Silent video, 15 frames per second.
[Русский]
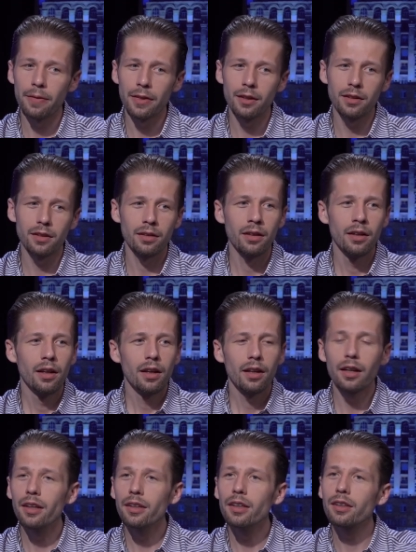знаете,
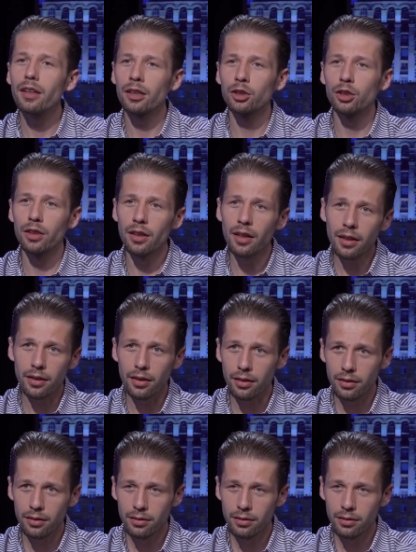кредит ожиданий